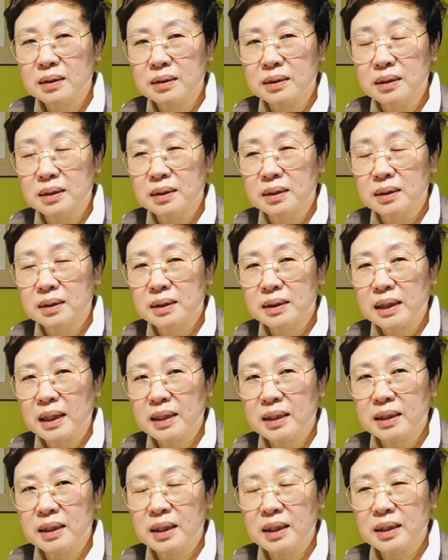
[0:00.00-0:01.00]
그
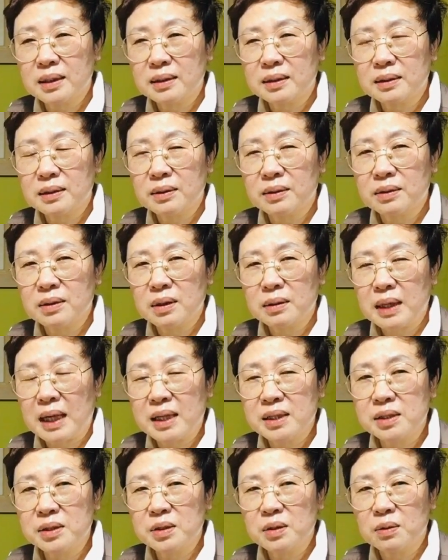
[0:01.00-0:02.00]
자기의 거를
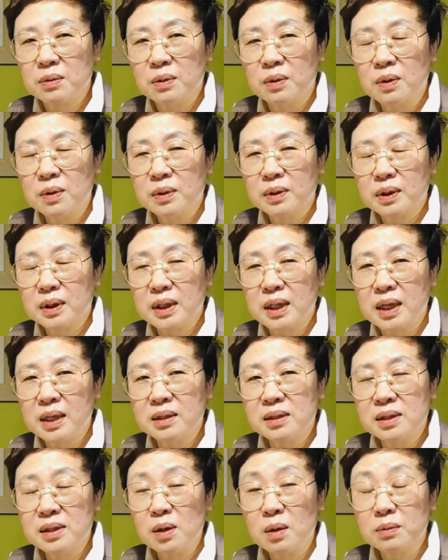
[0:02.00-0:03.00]
가지려고 그렇게
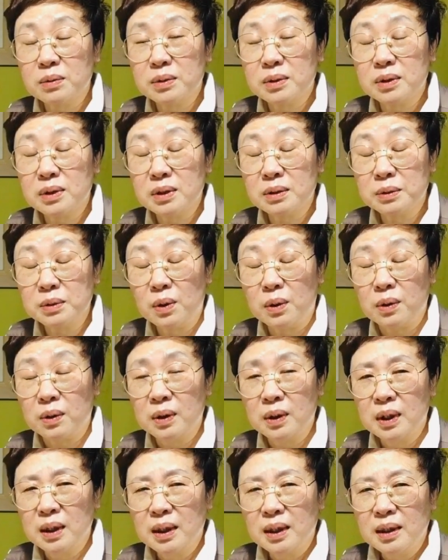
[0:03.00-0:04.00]
애를 써, 쓰고
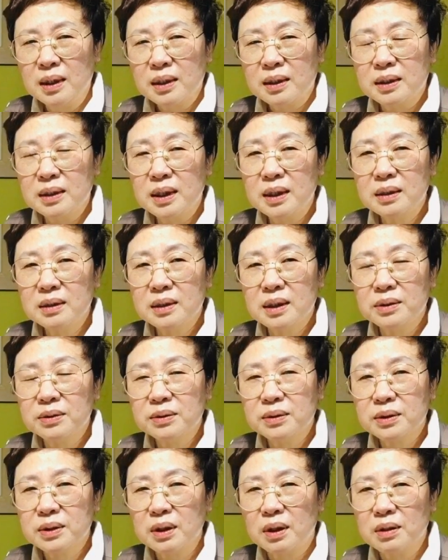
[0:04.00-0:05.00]

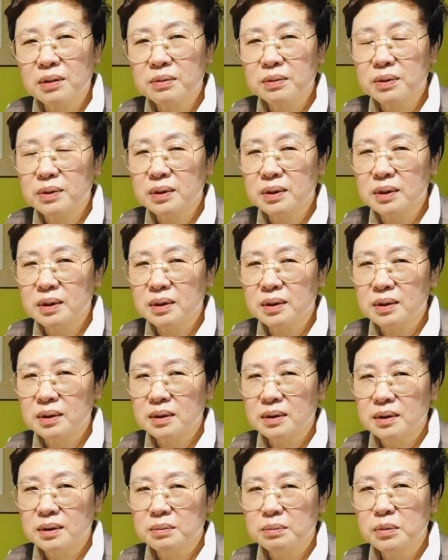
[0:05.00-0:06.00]
그랬는데도 결국은
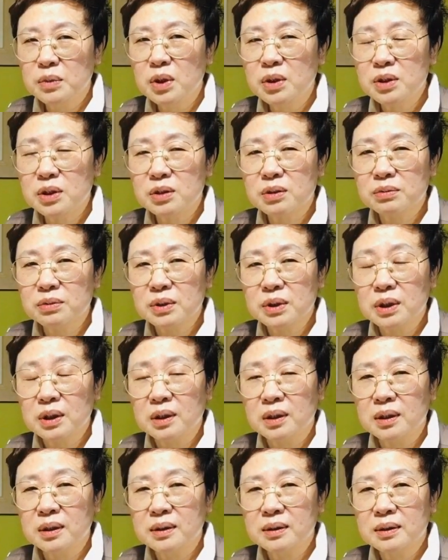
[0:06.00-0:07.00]
무너지더군요.
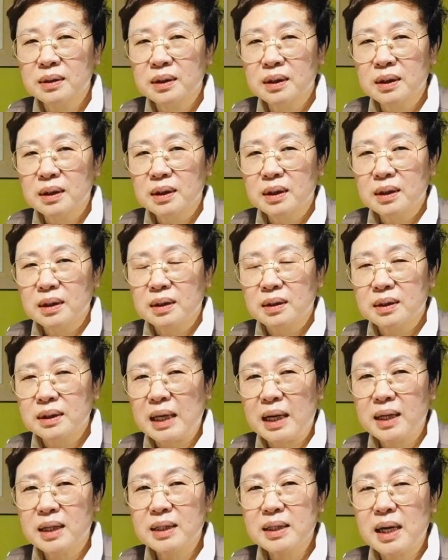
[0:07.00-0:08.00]
어,
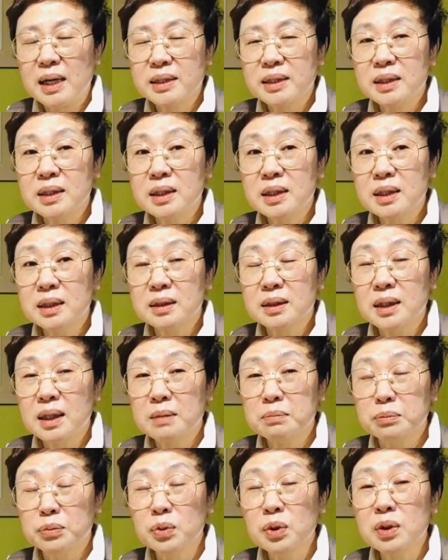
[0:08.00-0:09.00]
자기 자신이
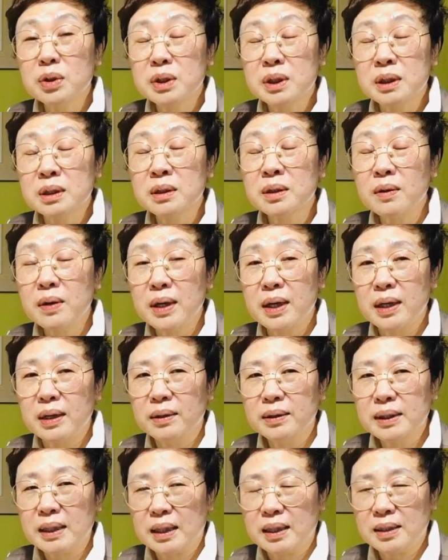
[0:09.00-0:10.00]
그냥 무너진
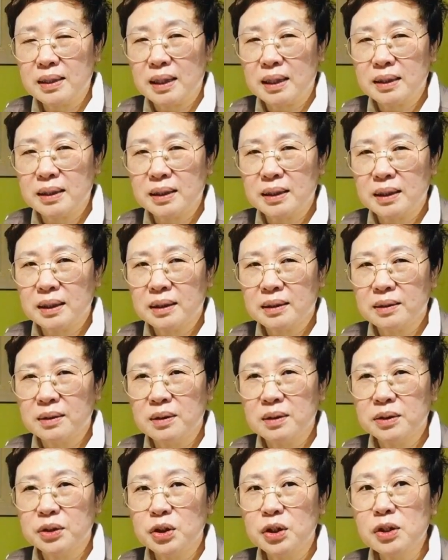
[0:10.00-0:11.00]
거예요. 자기 자신이.
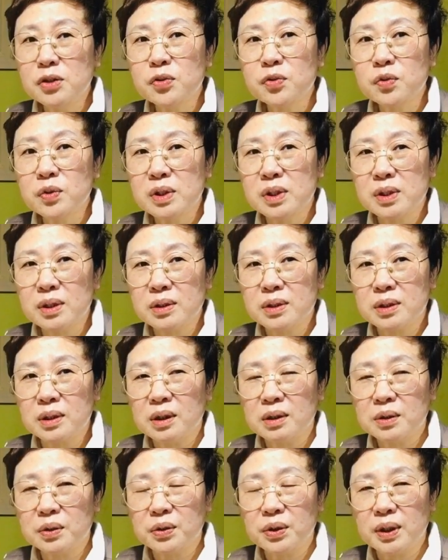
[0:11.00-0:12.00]
그걸 칠 수도
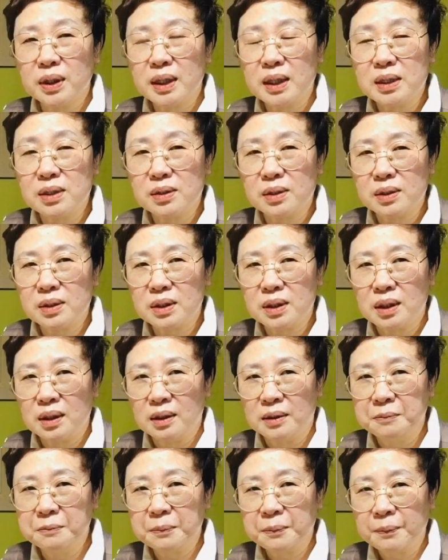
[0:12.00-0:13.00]
있었죠. 기회가
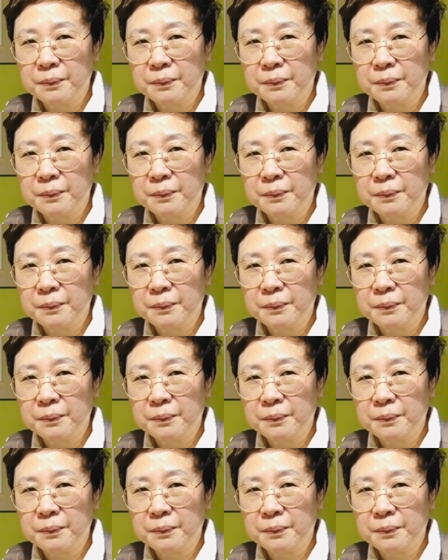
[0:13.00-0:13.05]
있었죠.